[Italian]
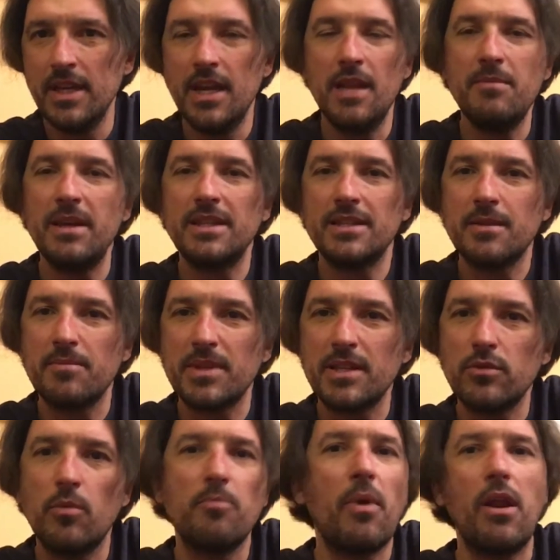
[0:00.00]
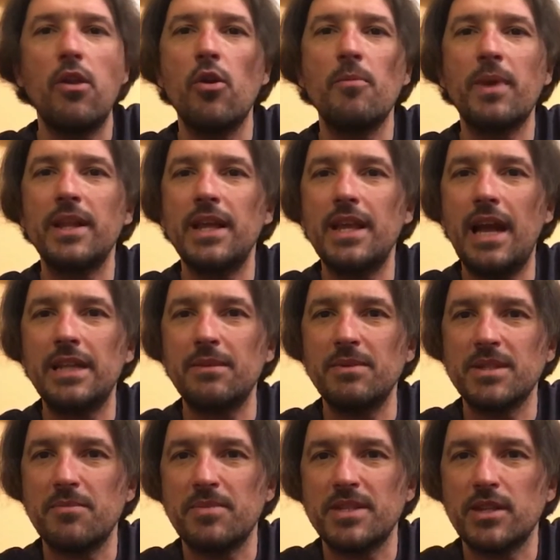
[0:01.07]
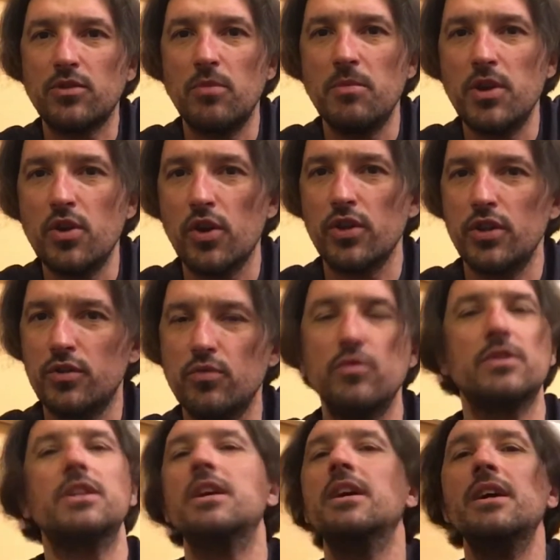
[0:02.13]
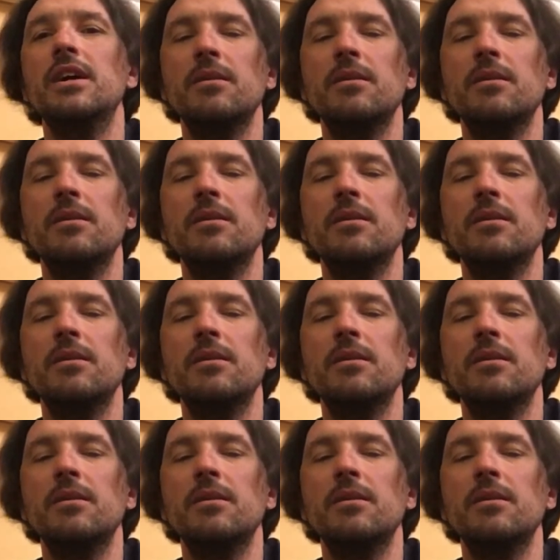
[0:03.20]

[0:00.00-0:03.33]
Il Mate è sempre stato un po' all'ombra degli altri, ma è sempre stato il migliore di tutti.